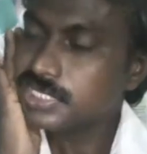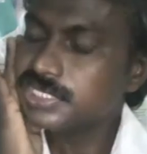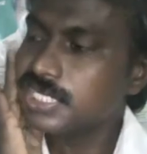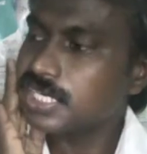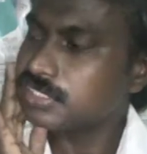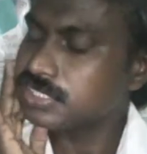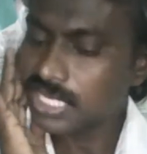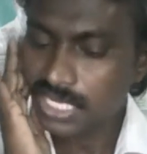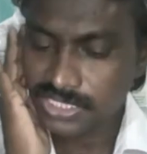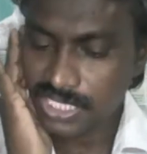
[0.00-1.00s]
దీన్ని రద్దు
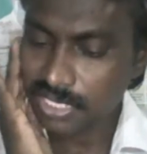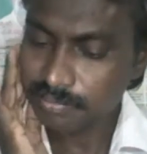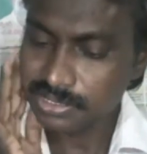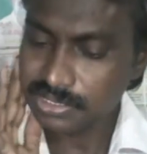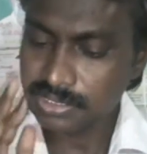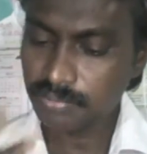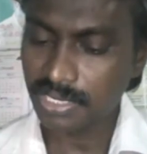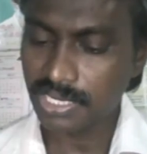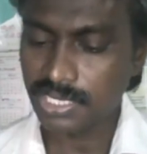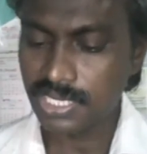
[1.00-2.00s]
చేయాలని చాలామంది
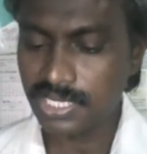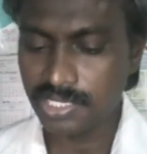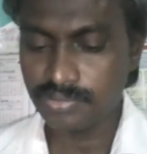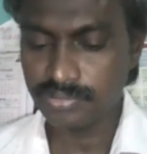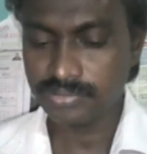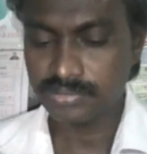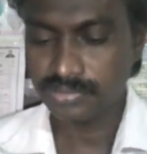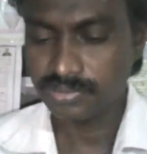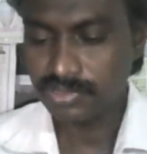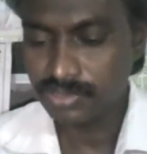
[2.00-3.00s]
మాట్లాడారు
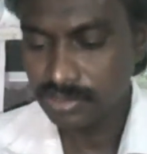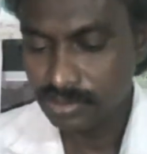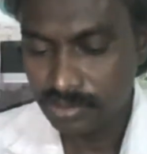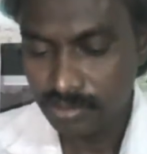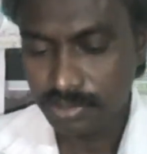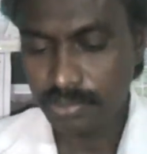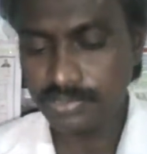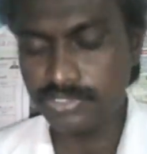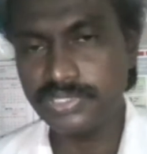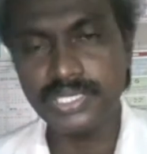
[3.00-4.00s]

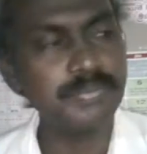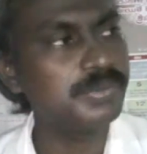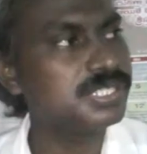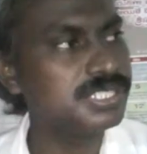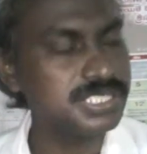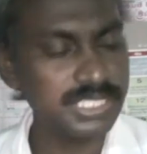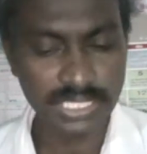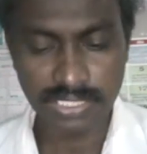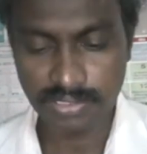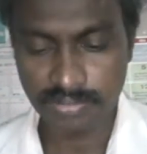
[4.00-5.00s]
ప్రభుత్వం ఏర్పాటు చేసిన
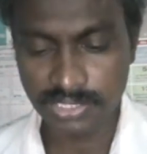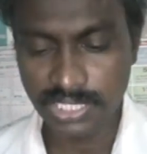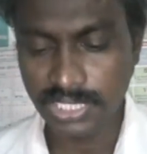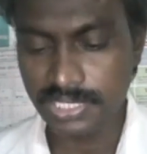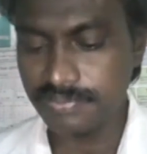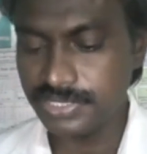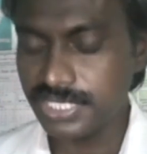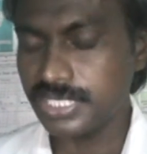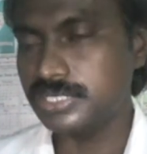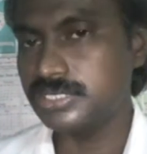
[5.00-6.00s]
విధానాన్ని
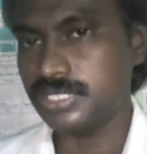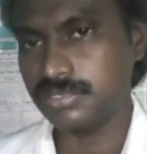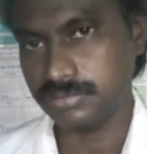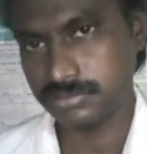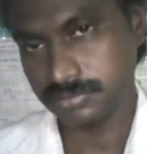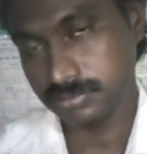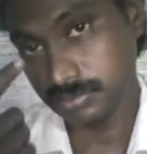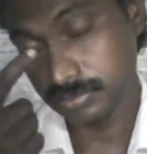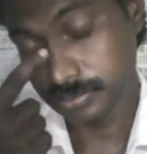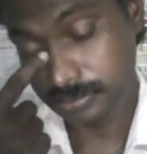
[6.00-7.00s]
వ్యతిరేకించారు
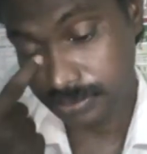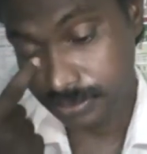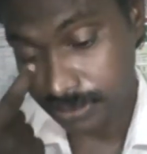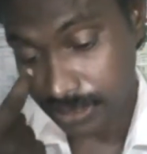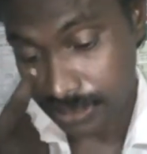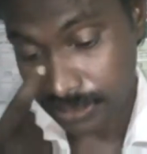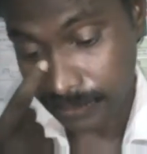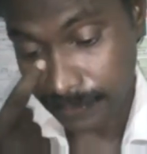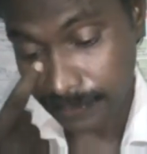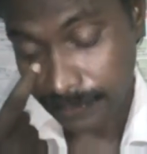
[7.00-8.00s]

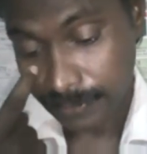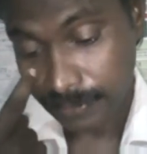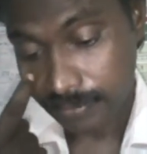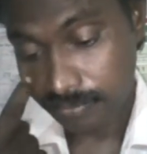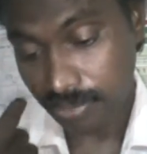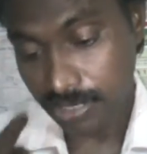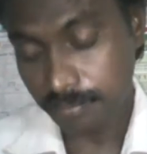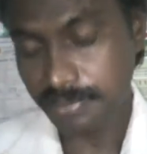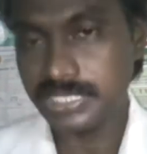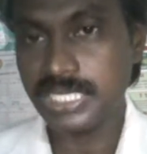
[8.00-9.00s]
జిఎస్టి వలన
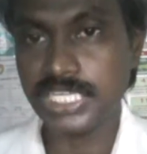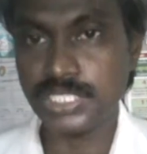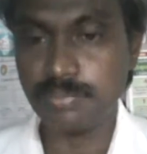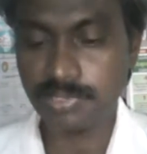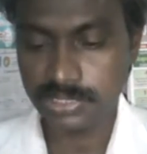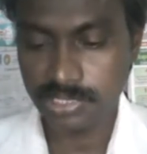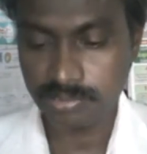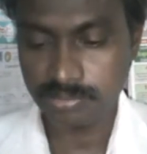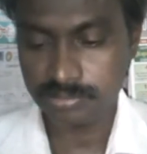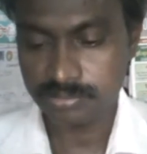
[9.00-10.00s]
ప్రజలు నష్టపోతారు